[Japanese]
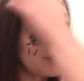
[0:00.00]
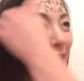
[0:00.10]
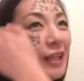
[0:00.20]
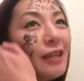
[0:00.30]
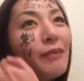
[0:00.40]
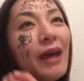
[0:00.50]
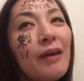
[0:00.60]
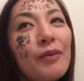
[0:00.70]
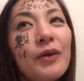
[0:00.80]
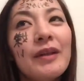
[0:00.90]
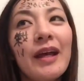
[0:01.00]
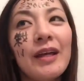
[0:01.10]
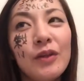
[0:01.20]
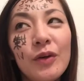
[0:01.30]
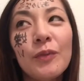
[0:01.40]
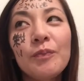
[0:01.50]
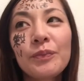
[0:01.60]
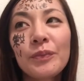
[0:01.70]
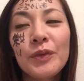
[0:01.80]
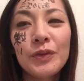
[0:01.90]
いじめ問題の
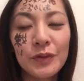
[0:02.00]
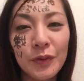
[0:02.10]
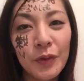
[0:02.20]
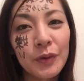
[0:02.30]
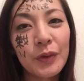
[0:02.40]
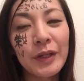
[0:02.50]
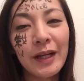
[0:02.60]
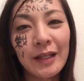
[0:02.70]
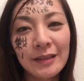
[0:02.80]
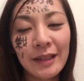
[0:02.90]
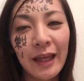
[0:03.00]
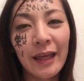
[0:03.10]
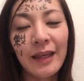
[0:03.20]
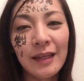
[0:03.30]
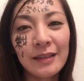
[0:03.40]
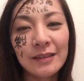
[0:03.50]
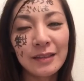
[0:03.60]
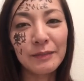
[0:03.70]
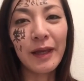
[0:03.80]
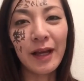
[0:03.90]
ニュース報道に関して
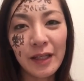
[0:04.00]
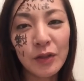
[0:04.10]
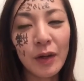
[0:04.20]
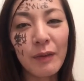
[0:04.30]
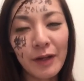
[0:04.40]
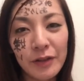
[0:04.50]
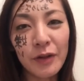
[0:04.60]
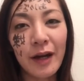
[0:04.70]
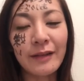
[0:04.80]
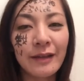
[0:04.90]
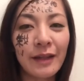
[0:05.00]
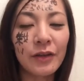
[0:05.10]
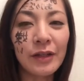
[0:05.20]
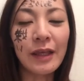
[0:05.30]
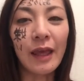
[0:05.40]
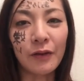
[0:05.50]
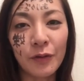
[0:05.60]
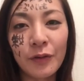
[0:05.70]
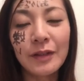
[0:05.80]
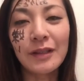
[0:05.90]
実名がいいのか悪いのかなんていう意見
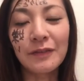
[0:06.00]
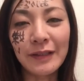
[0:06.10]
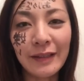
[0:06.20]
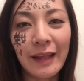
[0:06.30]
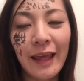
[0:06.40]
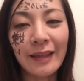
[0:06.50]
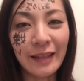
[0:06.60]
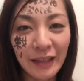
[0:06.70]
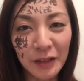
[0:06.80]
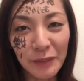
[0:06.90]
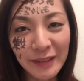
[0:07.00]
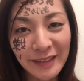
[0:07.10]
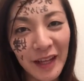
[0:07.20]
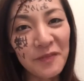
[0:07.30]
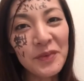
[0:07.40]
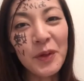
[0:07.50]
を言わせていただきました。